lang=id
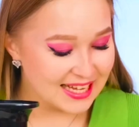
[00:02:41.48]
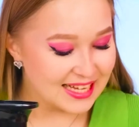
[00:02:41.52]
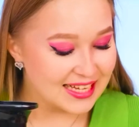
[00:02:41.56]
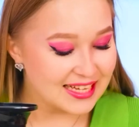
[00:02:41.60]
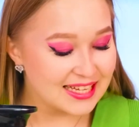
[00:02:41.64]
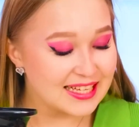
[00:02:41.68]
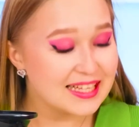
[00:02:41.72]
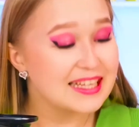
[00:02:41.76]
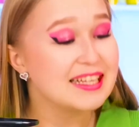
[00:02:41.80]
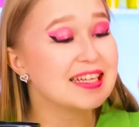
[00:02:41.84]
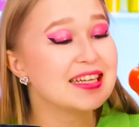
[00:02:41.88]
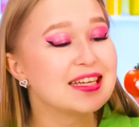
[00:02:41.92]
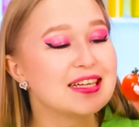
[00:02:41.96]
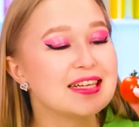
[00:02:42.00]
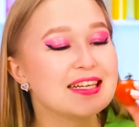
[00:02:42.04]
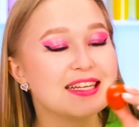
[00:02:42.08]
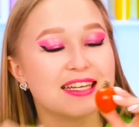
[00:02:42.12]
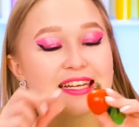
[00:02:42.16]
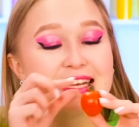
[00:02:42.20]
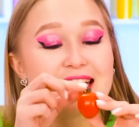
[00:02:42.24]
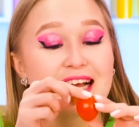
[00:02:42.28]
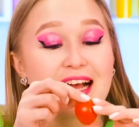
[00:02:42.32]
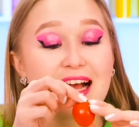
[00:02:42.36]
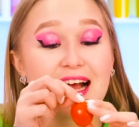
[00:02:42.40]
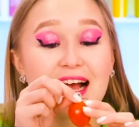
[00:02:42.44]
Hmm, mungkin
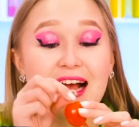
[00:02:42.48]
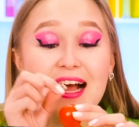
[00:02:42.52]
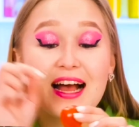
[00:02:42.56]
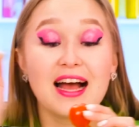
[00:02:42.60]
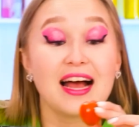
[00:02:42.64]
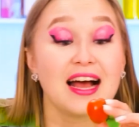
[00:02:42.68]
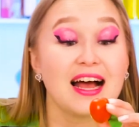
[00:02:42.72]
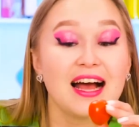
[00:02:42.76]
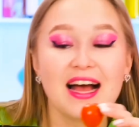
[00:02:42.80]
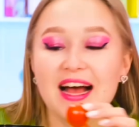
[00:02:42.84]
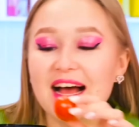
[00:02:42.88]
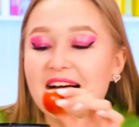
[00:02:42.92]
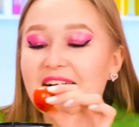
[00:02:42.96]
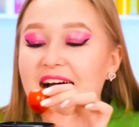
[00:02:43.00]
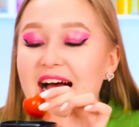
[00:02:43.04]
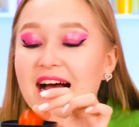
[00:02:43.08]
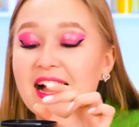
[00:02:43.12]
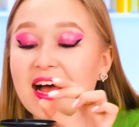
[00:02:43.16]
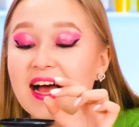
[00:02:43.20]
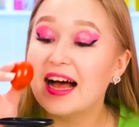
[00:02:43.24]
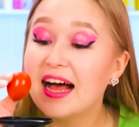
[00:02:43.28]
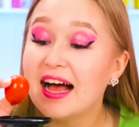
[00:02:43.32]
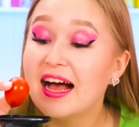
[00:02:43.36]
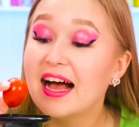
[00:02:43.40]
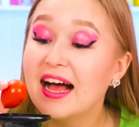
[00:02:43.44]
kamu lupa tentang tomat.
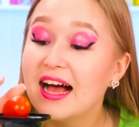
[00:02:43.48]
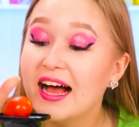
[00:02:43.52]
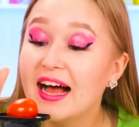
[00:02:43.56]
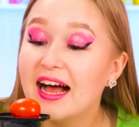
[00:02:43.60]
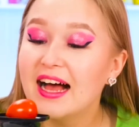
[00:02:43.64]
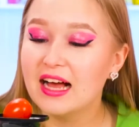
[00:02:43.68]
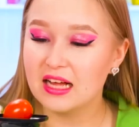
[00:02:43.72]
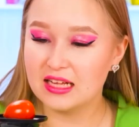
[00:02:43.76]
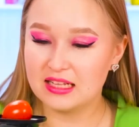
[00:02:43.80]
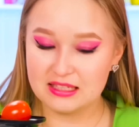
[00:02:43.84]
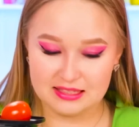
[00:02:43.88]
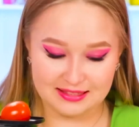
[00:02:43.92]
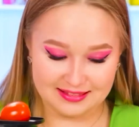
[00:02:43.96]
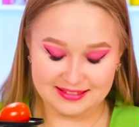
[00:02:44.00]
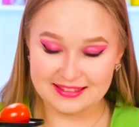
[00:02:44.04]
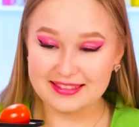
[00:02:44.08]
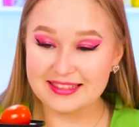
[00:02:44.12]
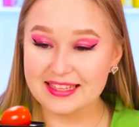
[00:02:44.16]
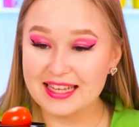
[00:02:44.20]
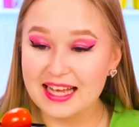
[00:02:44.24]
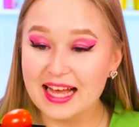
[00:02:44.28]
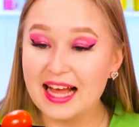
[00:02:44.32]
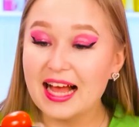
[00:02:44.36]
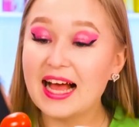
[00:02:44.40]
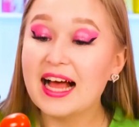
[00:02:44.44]
Warna merah tidak
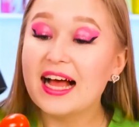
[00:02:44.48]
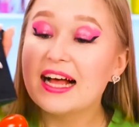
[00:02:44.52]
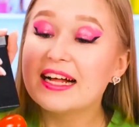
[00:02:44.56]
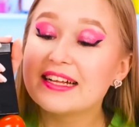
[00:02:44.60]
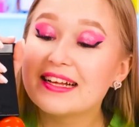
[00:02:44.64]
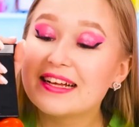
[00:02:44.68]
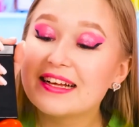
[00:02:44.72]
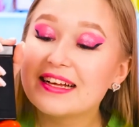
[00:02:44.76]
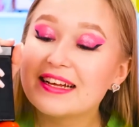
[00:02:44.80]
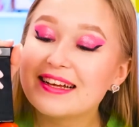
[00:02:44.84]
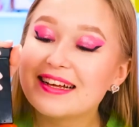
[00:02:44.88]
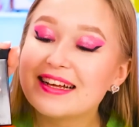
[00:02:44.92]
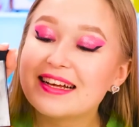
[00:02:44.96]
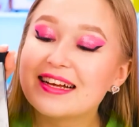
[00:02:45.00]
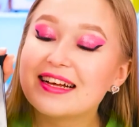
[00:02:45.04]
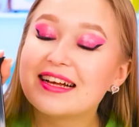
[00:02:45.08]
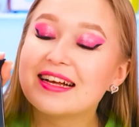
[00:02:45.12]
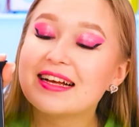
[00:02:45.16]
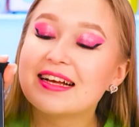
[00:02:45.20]
akan merugikan kita.